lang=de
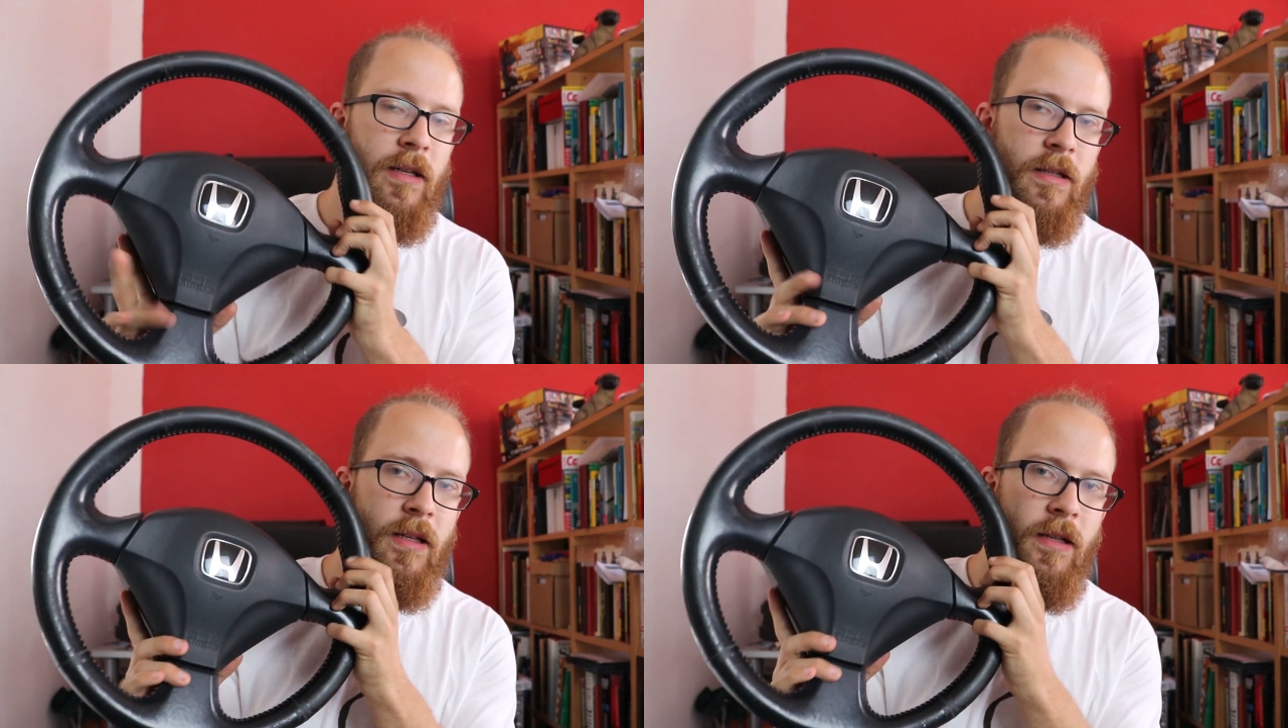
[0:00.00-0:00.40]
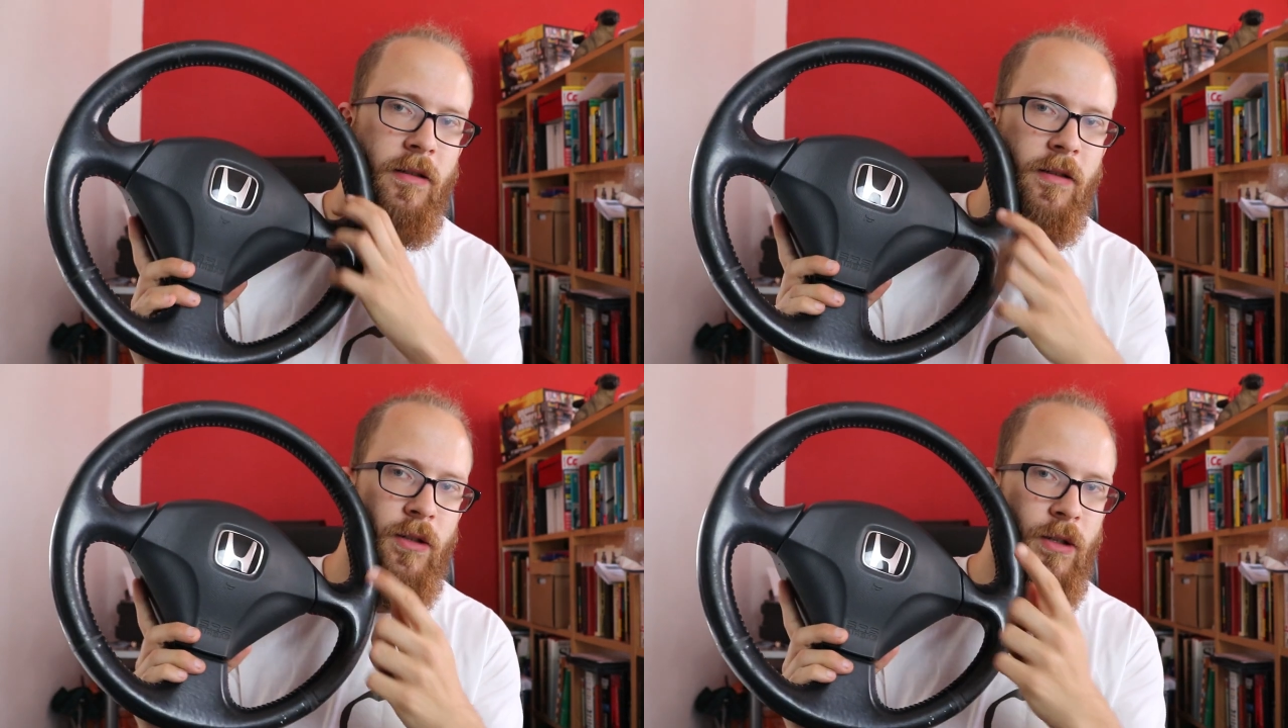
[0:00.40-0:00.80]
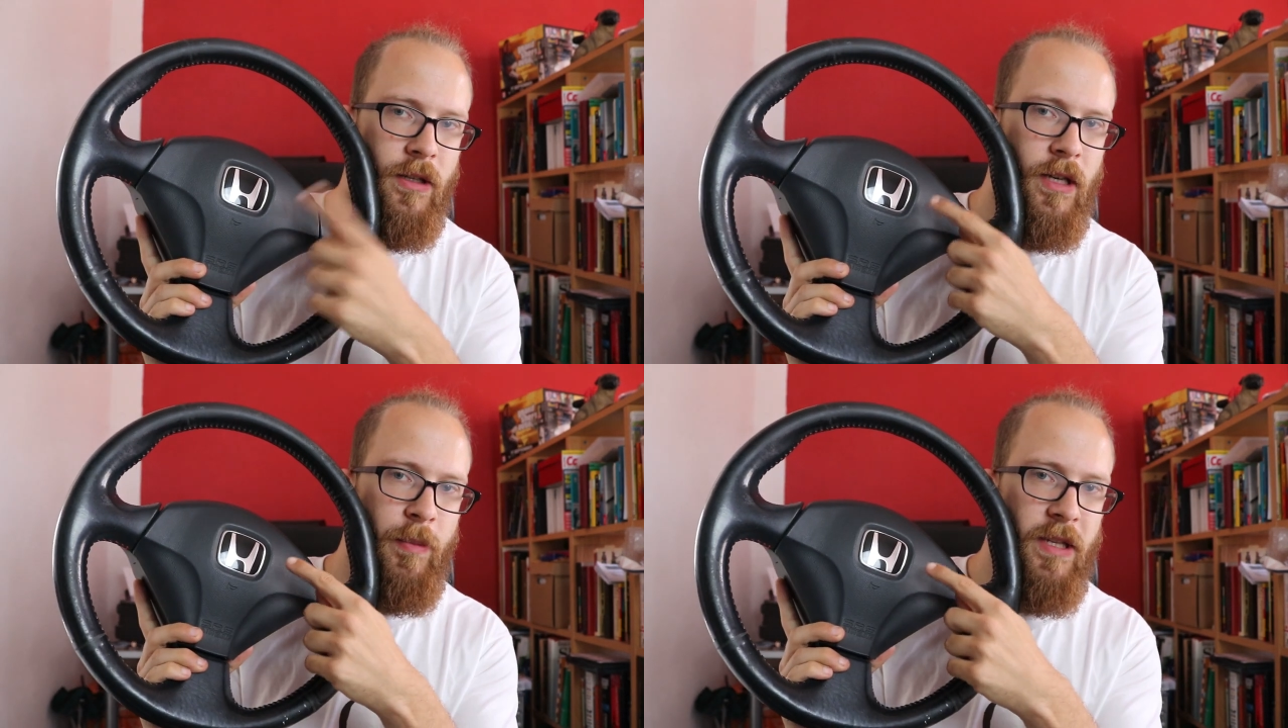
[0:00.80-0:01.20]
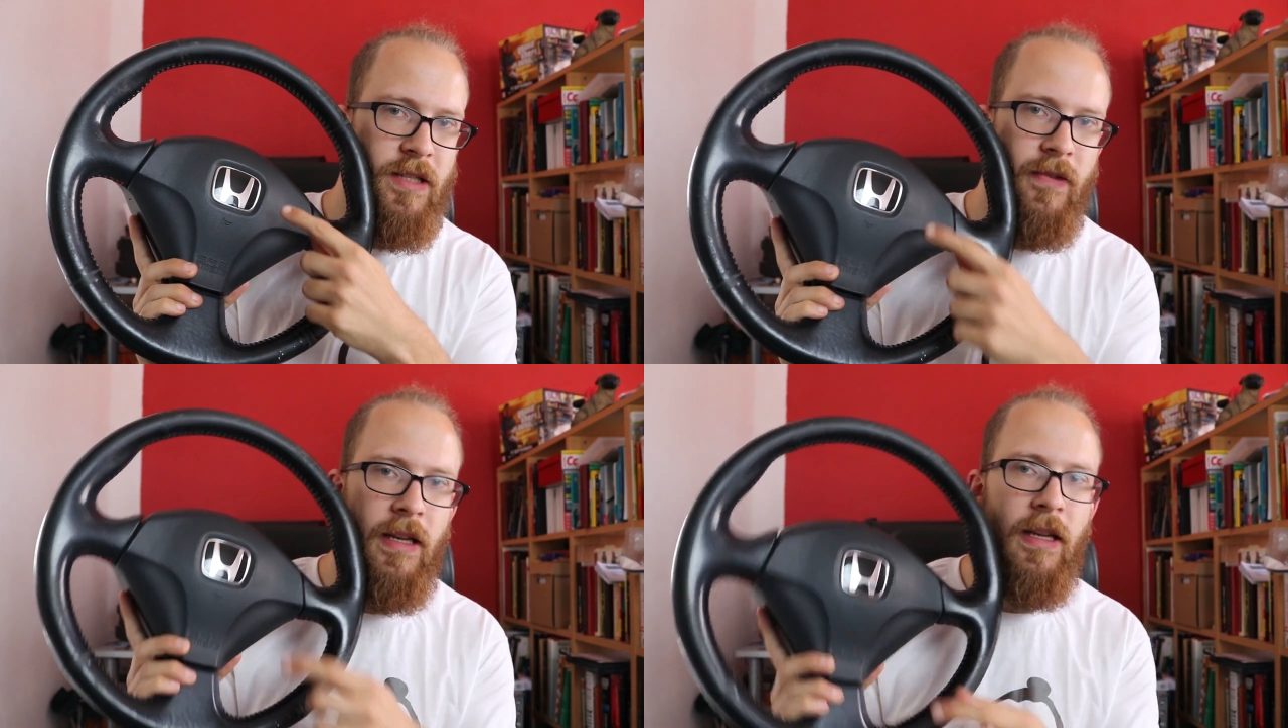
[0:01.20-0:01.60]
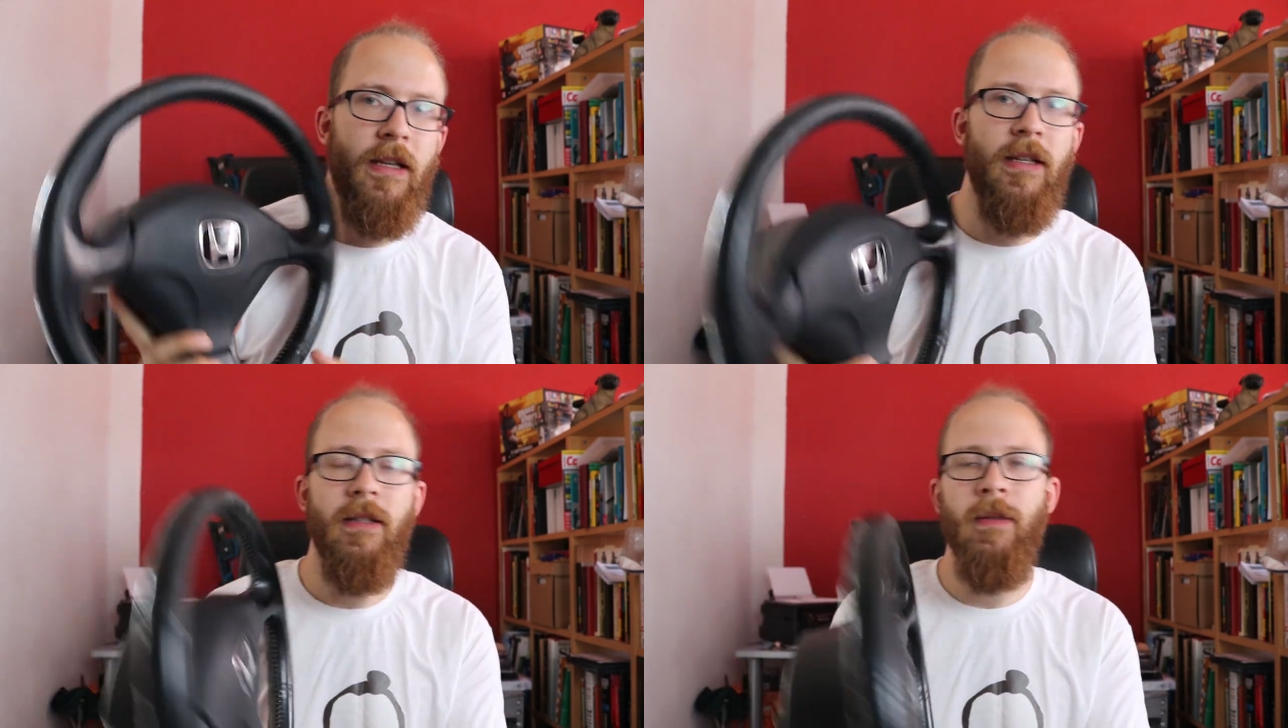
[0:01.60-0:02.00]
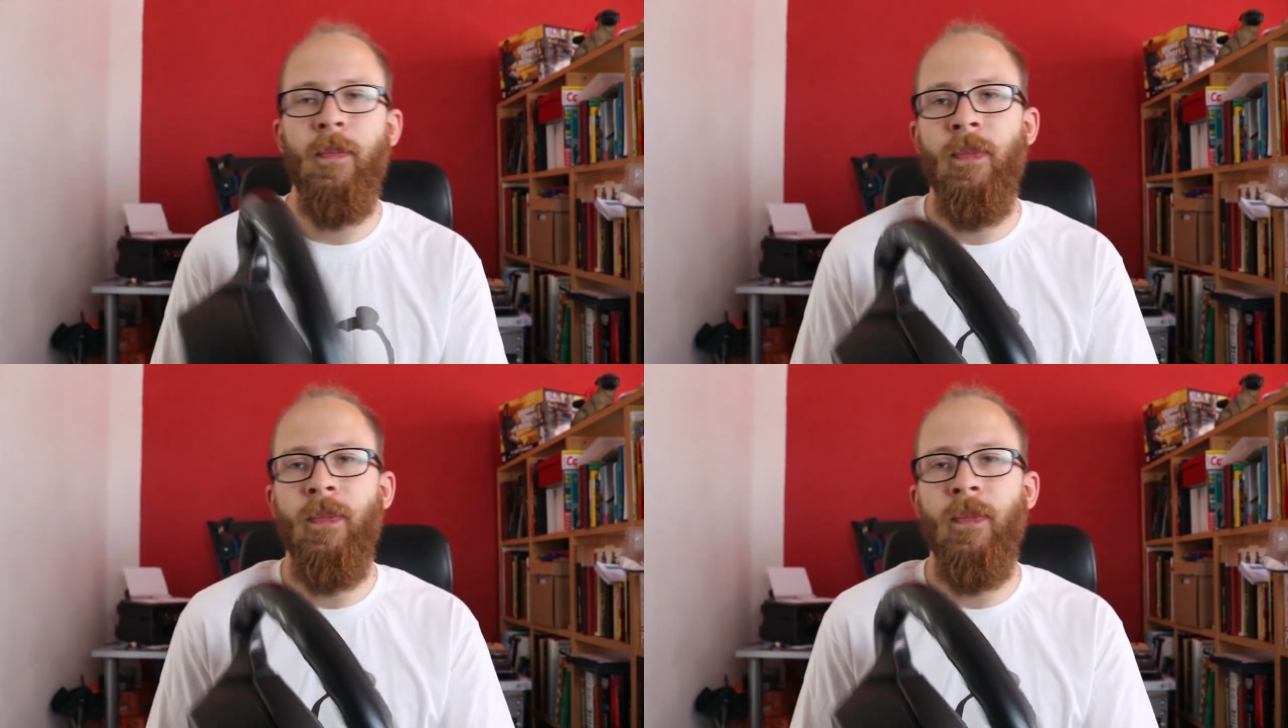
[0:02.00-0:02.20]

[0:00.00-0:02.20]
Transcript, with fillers: ist ein EP2 Lenkrad.